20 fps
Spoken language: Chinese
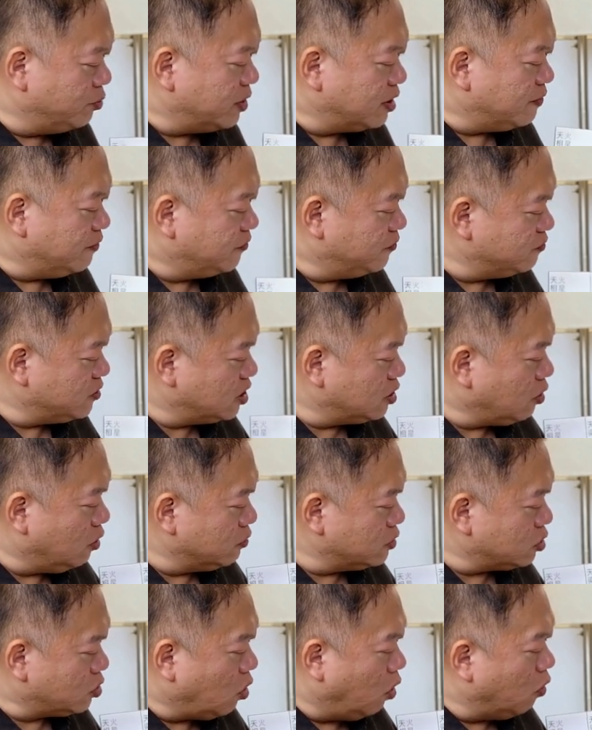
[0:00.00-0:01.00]
命，夫妻
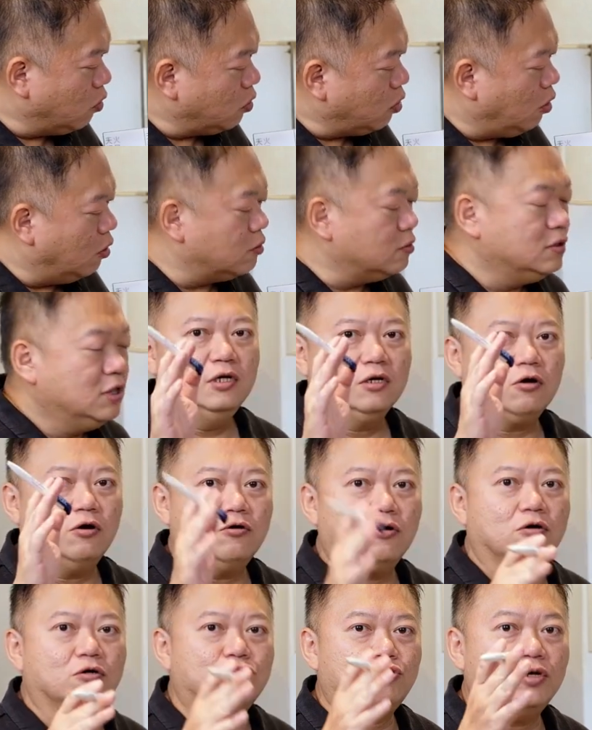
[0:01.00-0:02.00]
宫是空宫，
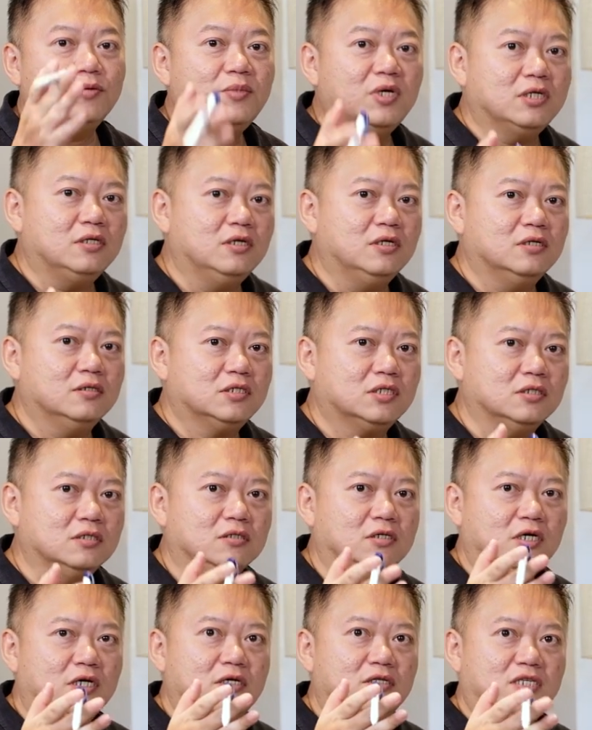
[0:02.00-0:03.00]
空宫的对面呢
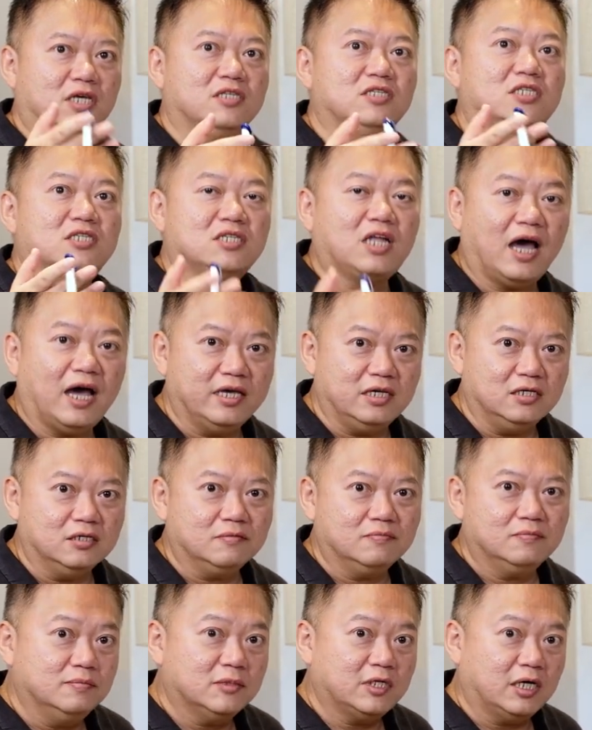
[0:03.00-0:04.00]
是天机太
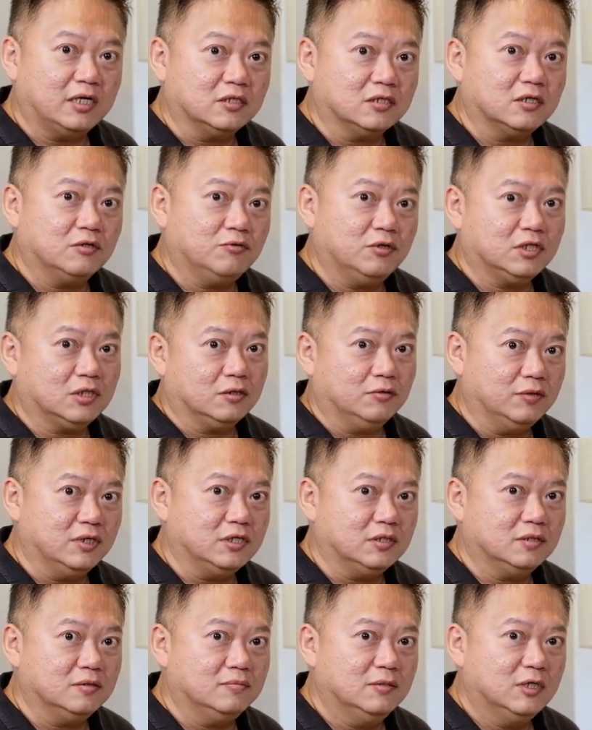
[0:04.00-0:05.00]
阴在隐身位这个位
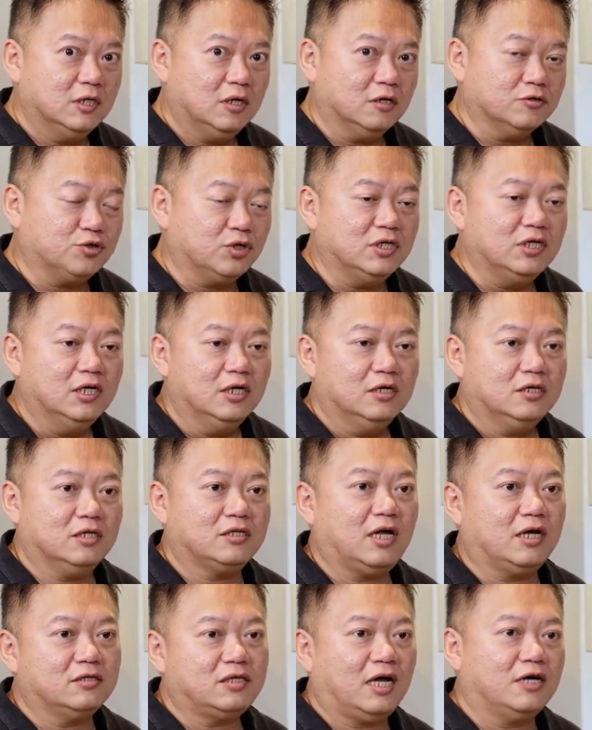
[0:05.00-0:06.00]
置。好，所以那
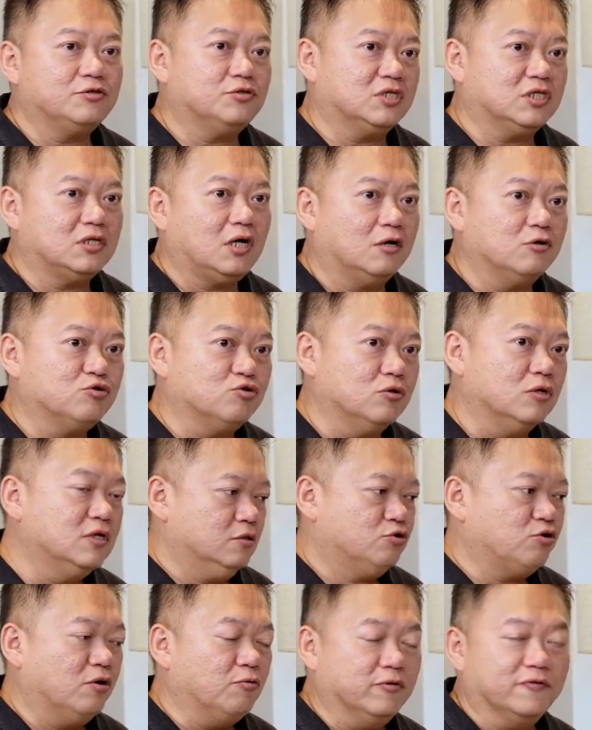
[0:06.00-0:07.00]
当然大家就知道说，
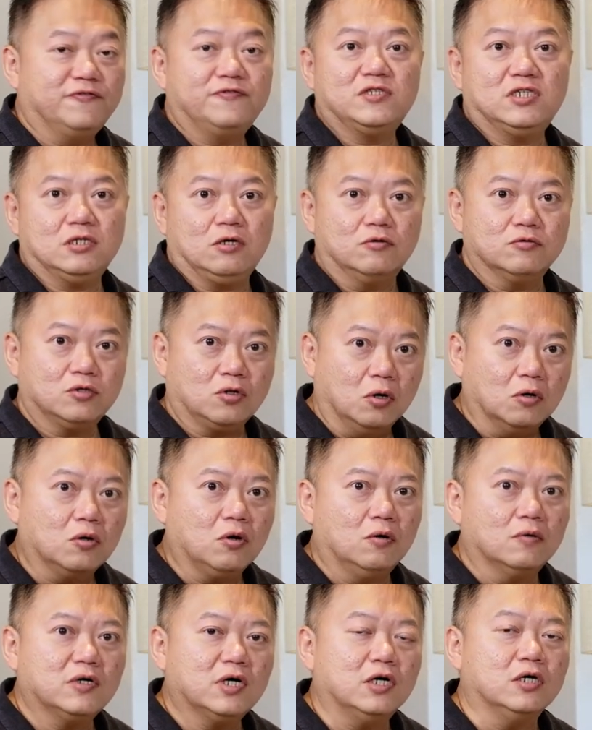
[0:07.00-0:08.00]
虽然我夫妻宫是空
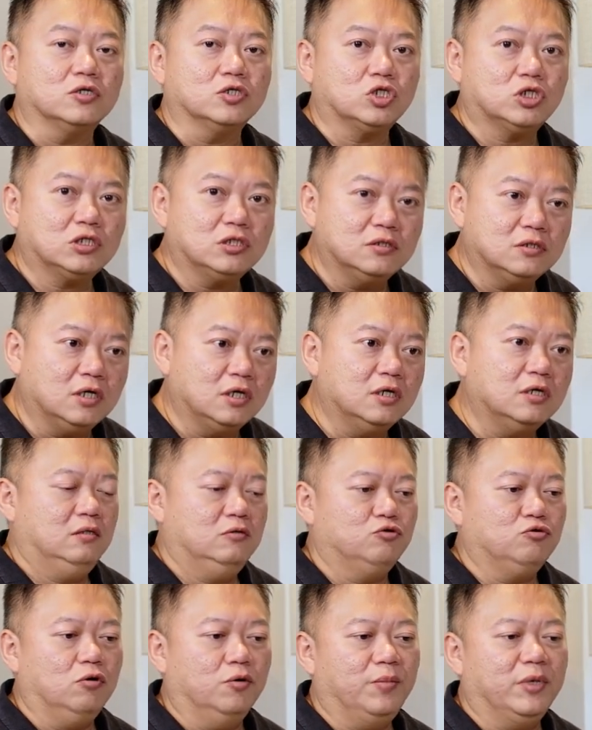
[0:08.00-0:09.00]
宫，可是呢，
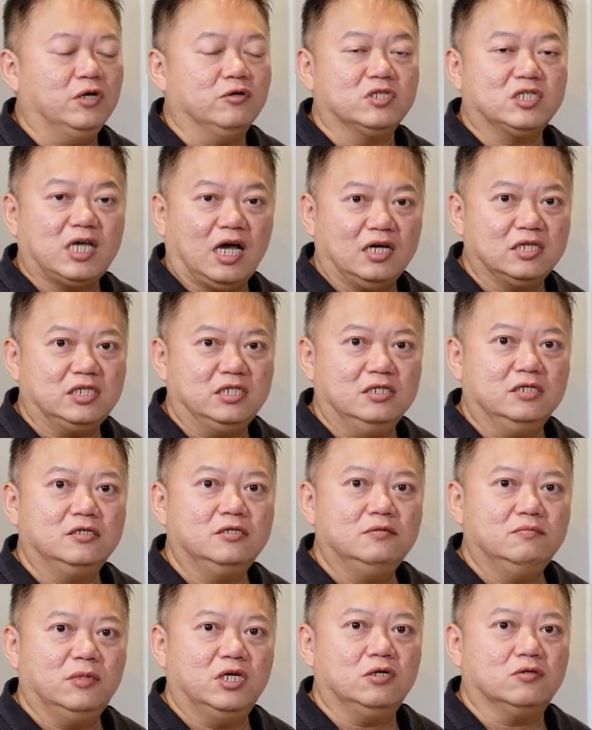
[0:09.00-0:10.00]
如果没有煞
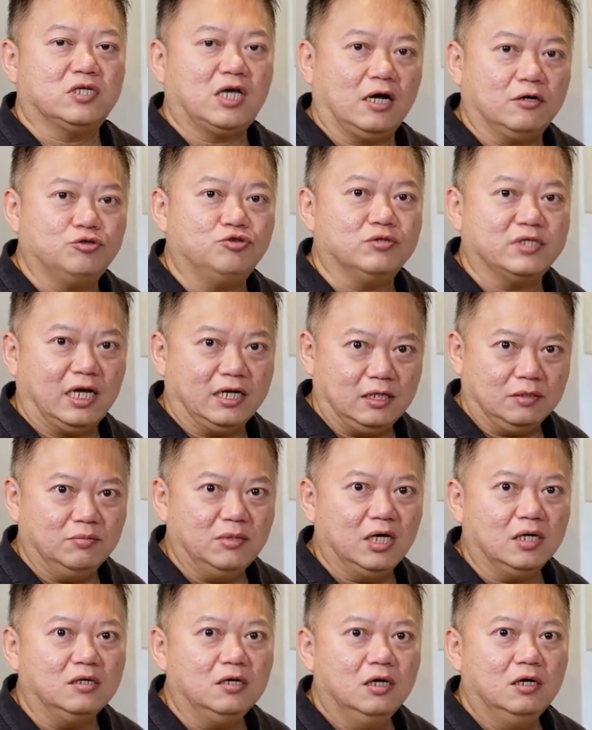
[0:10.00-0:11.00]
星、没有仓曲在里
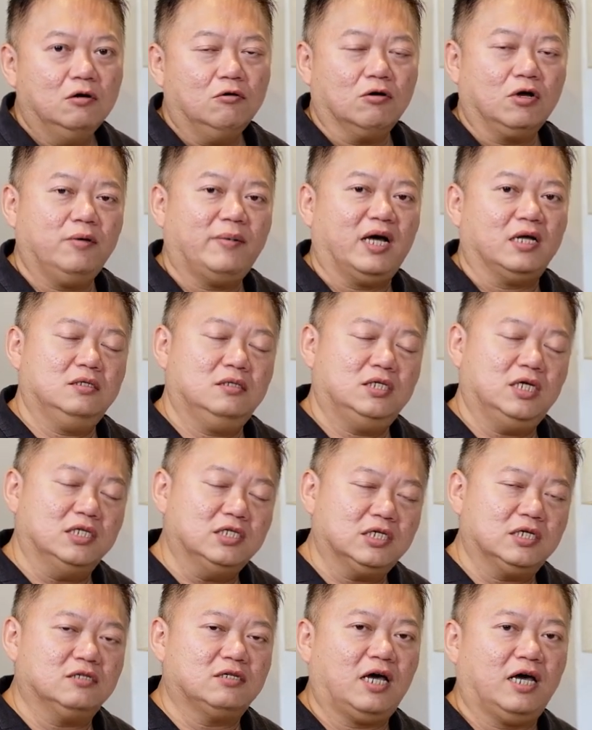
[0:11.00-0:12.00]
面，我可以把天
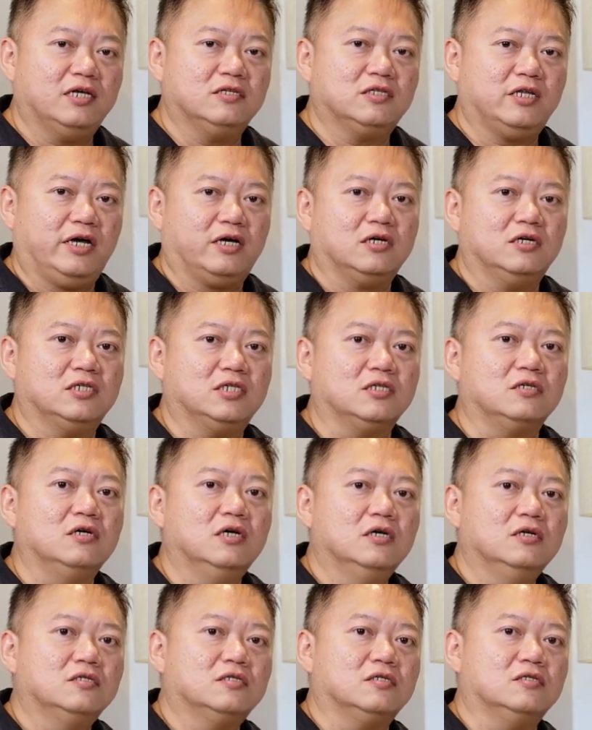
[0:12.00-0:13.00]
机跟太阴这两颗星
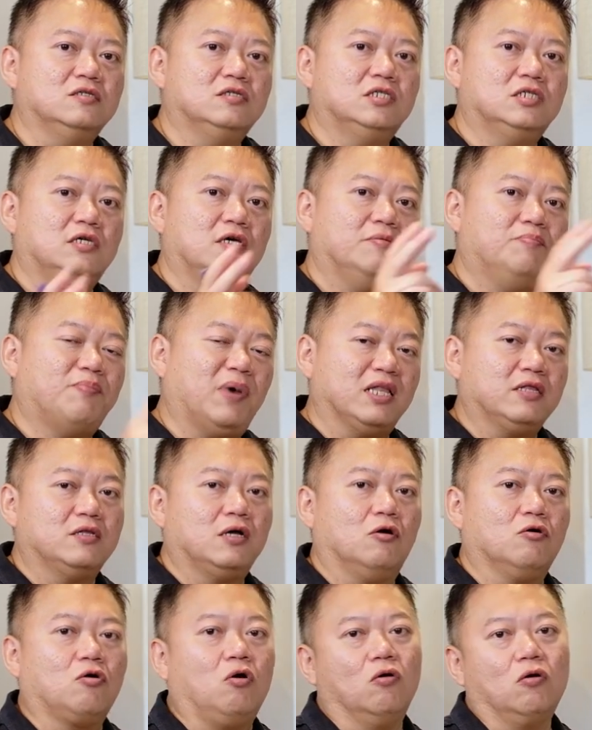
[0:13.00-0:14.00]
直接搬
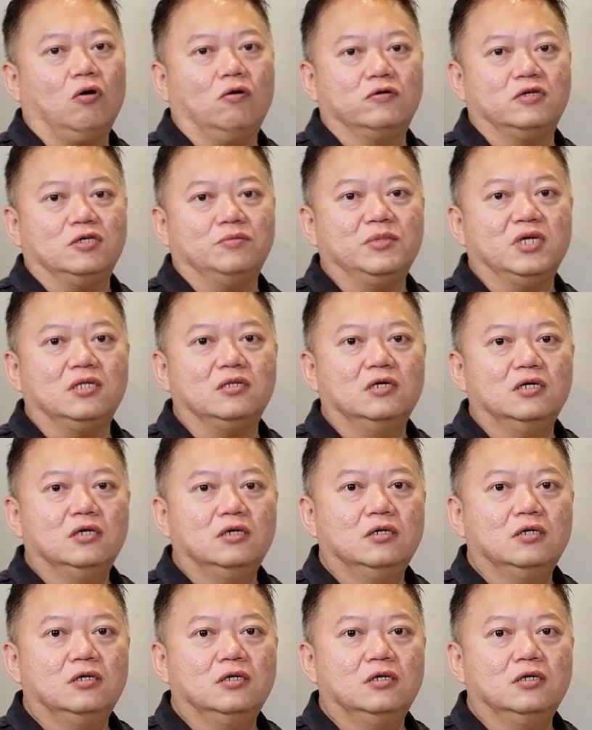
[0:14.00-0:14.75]
到空宫里面。